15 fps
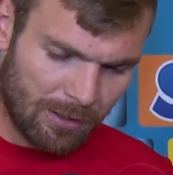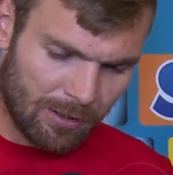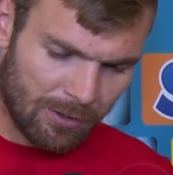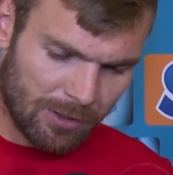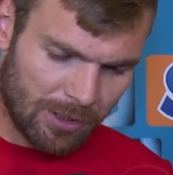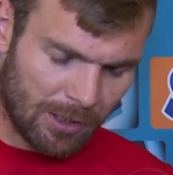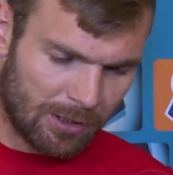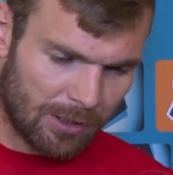yy,
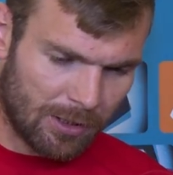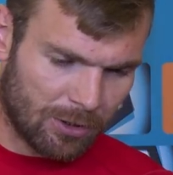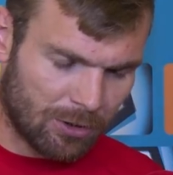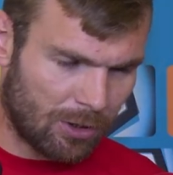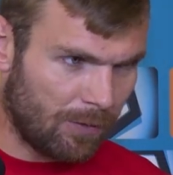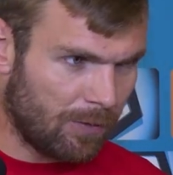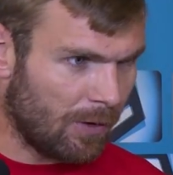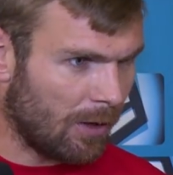ostatnie
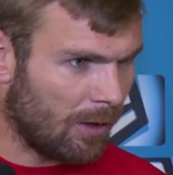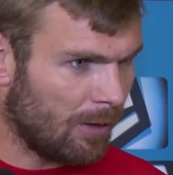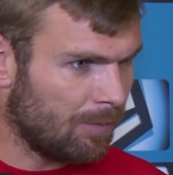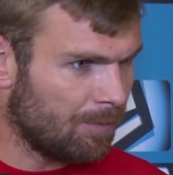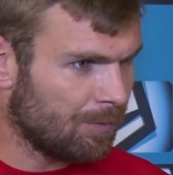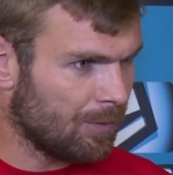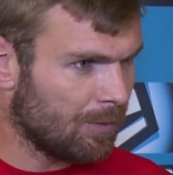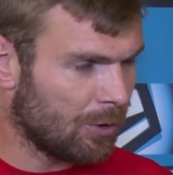szlify
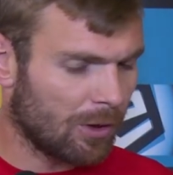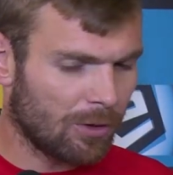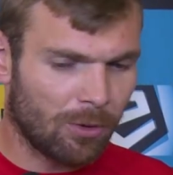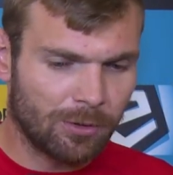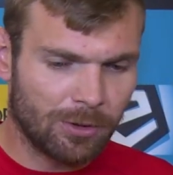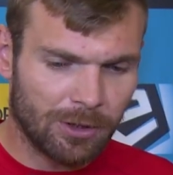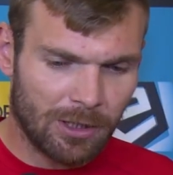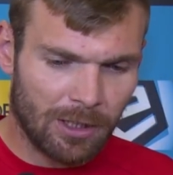przed
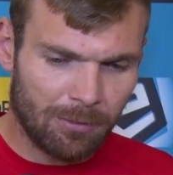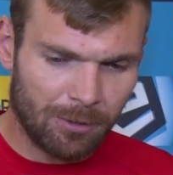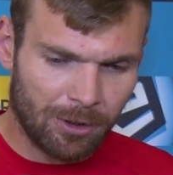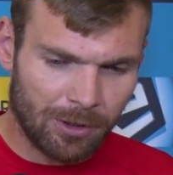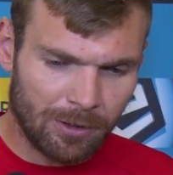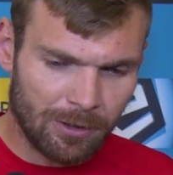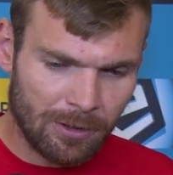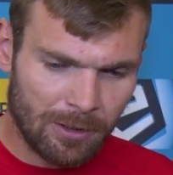Górnikiem
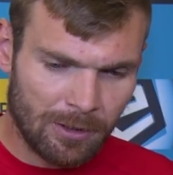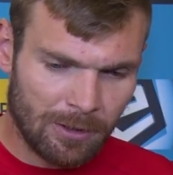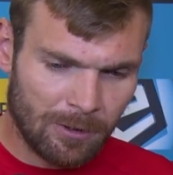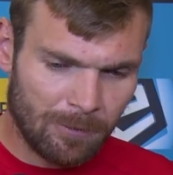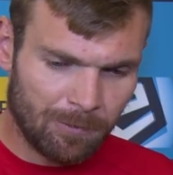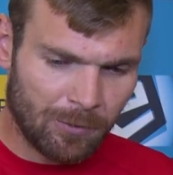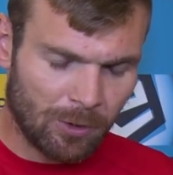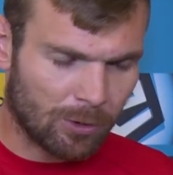i
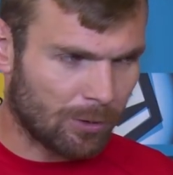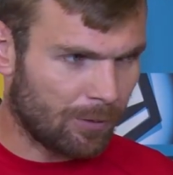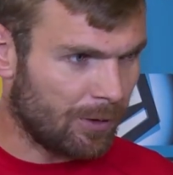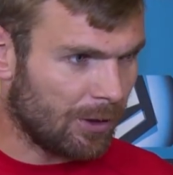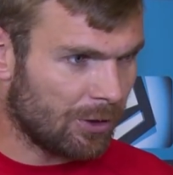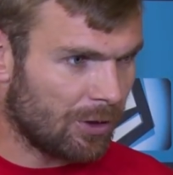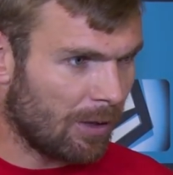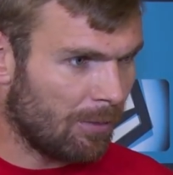jutro
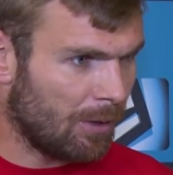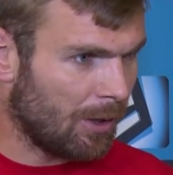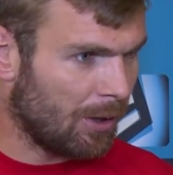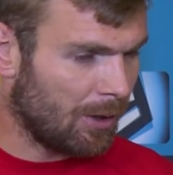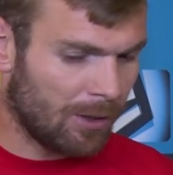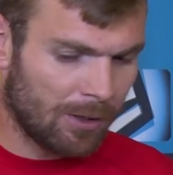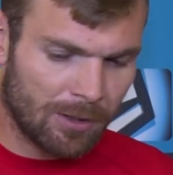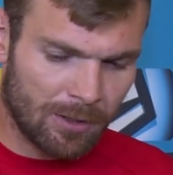
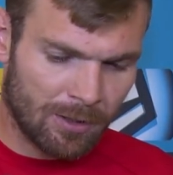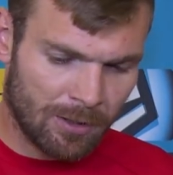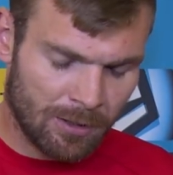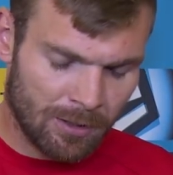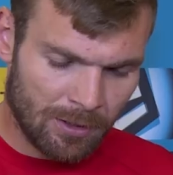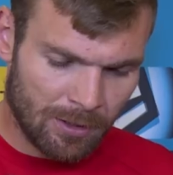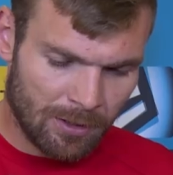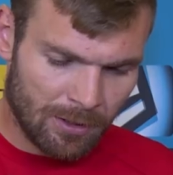wyjeżdżamy i,
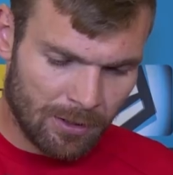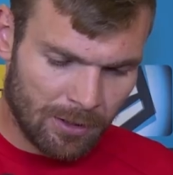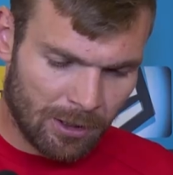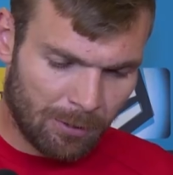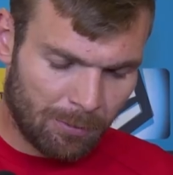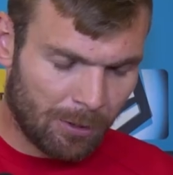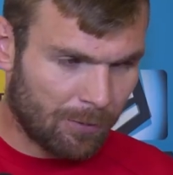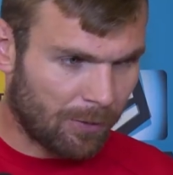
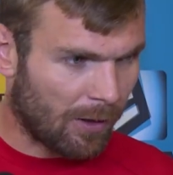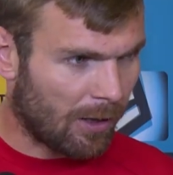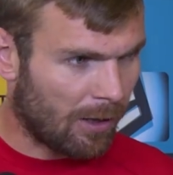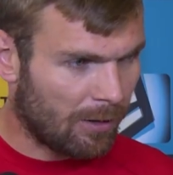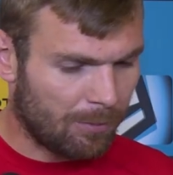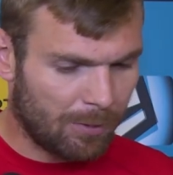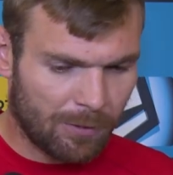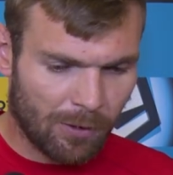i
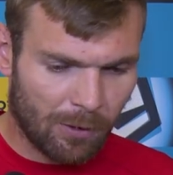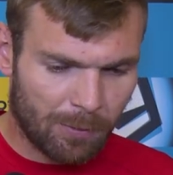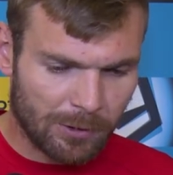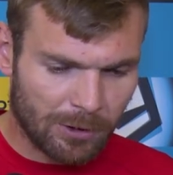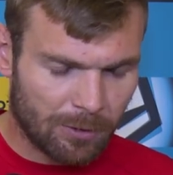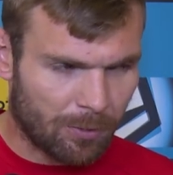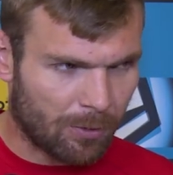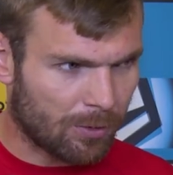bitwa, bitwa o
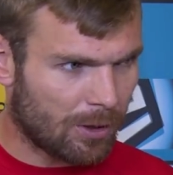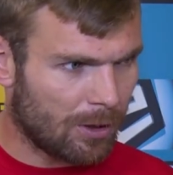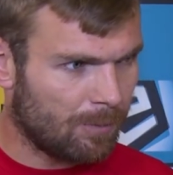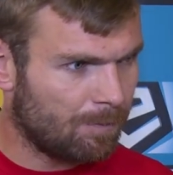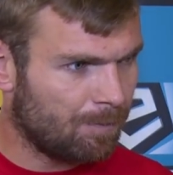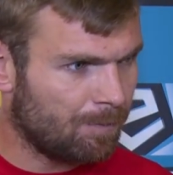pierwsze punkty.